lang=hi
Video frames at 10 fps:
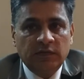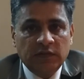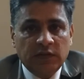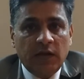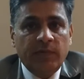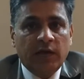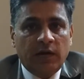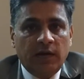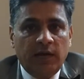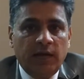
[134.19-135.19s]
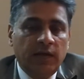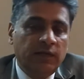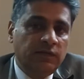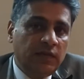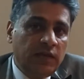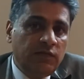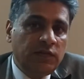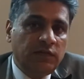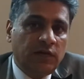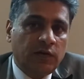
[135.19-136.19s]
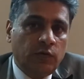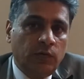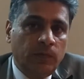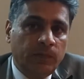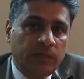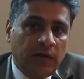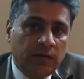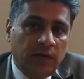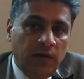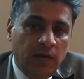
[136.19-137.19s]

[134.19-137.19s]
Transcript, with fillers: जितना भी करना है सही विधि से करो ताकि